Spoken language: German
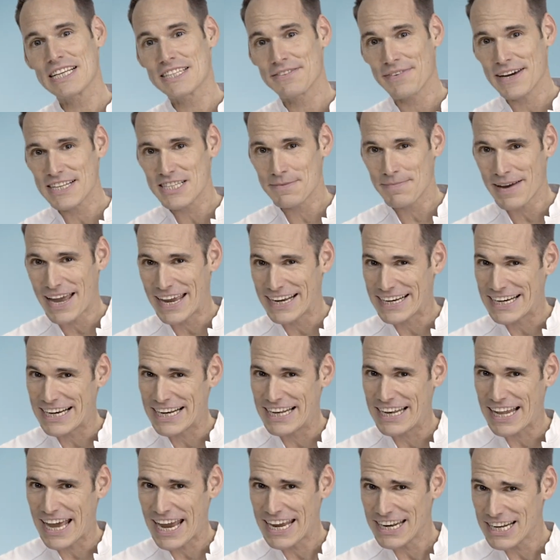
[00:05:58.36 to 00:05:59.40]
das war jetzt mal ein
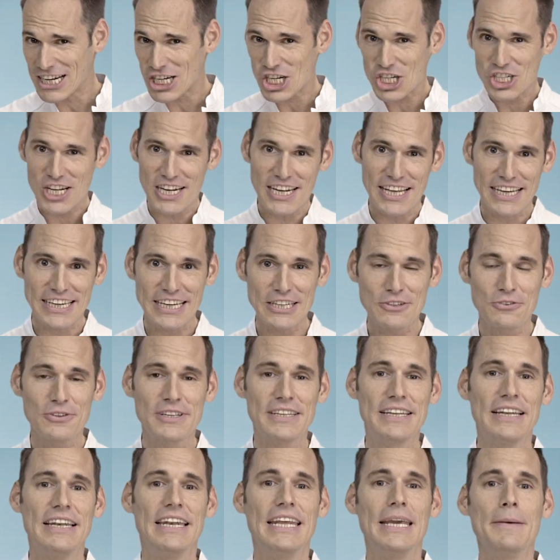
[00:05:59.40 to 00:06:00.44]
kleiner, schneller Ritt
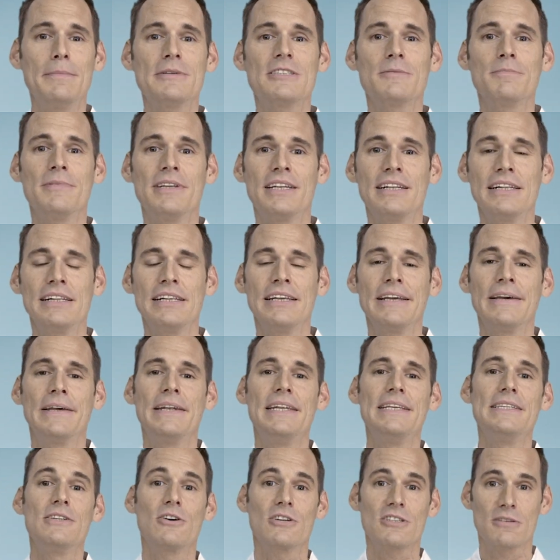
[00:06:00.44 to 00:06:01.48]
durch die Lebensmittel,
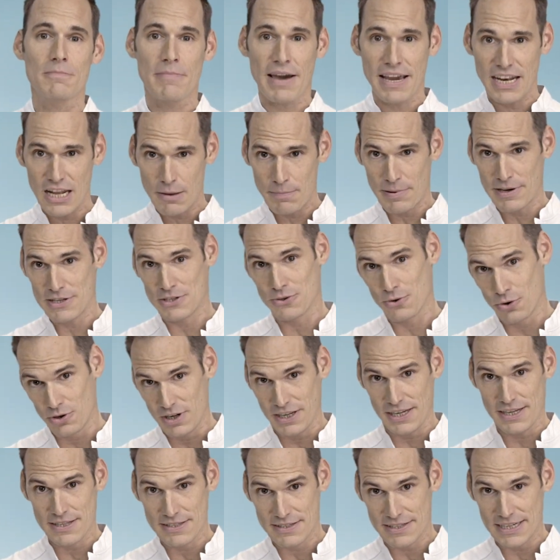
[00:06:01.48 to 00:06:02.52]
die Sie aus meiner
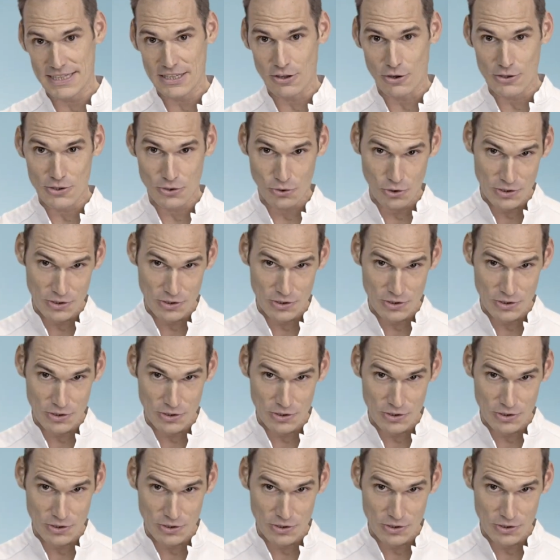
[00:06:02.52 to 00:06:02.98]
persönlichen Sicht aus